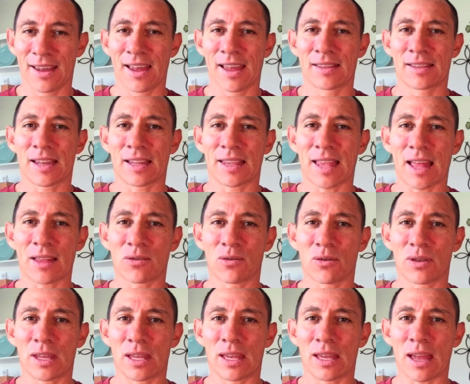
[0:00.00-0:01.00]
tratando
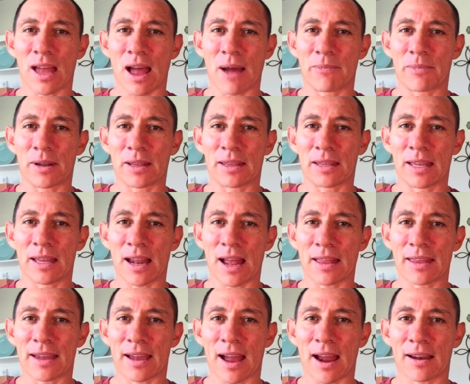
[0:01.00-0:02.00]
de aprender a
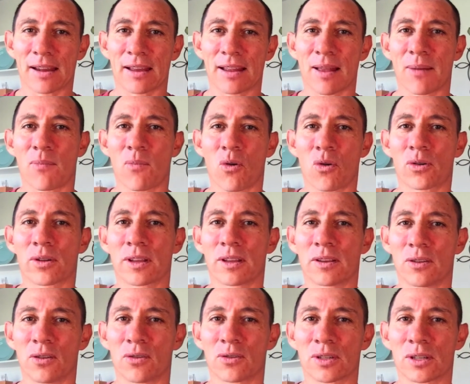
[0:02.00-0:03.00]
dejar que el amor de
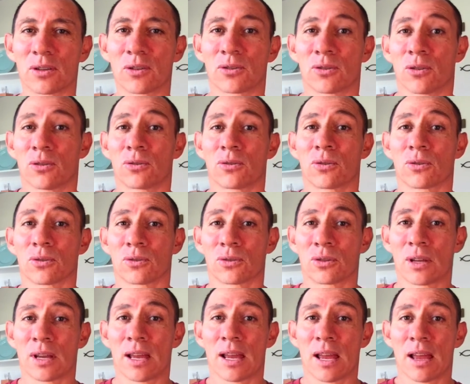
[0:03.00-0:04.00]
Dios de nosotros
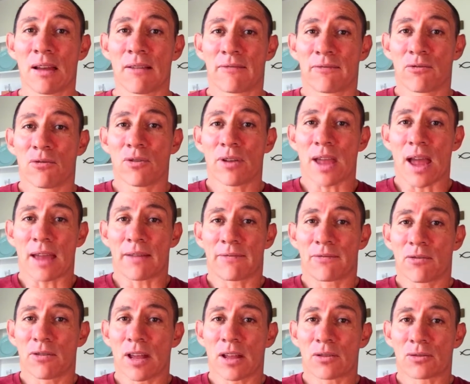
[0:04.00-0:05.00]
fluya y
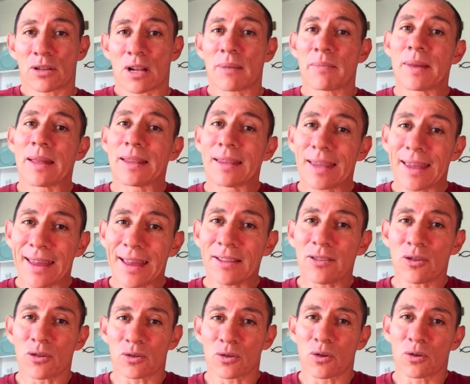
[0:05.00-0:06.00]
fluya no solamente en
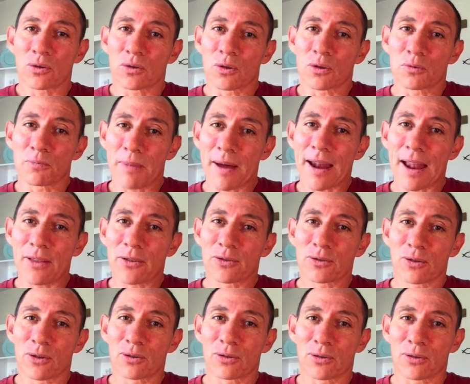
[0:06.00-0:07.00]
nosotros, para
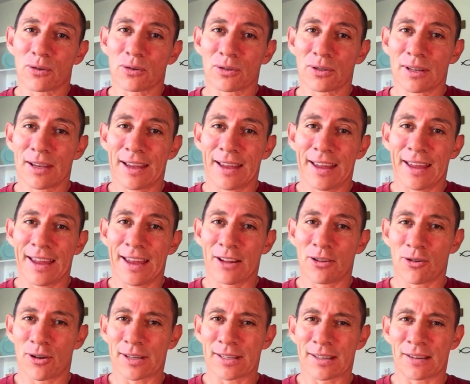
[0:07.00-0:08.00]
nosotros, en
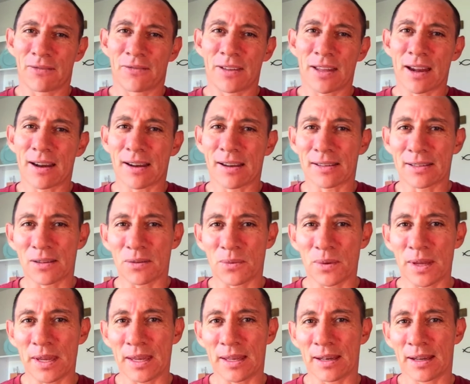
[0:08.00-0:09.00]
lo que se refiere a
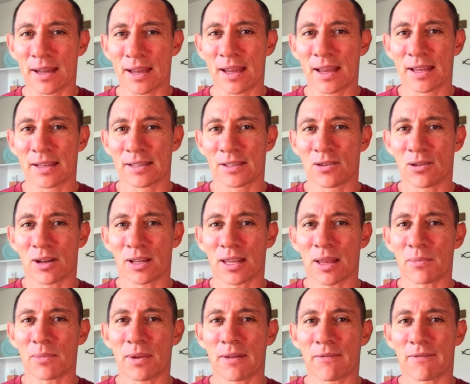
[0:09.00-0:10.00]
recibir, sino que
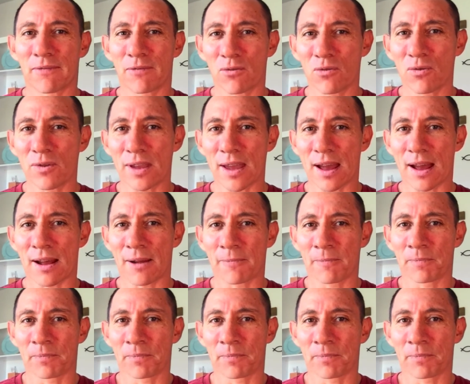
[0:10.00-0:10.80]
también fluya